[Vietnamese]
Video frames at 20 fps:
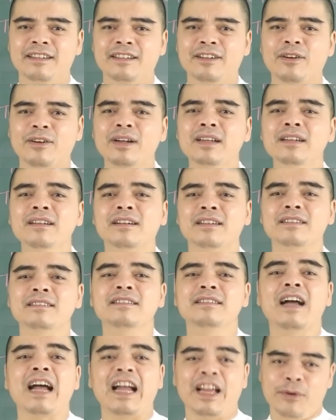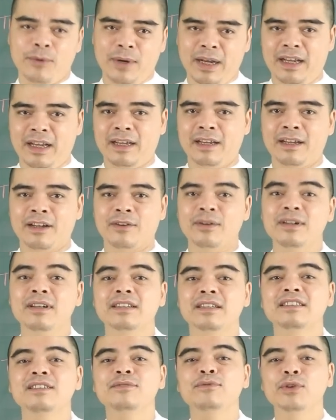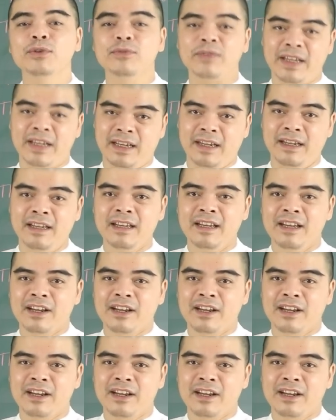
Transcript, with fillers: có được cái sự hài hòa, có được cái sự vui vẻ,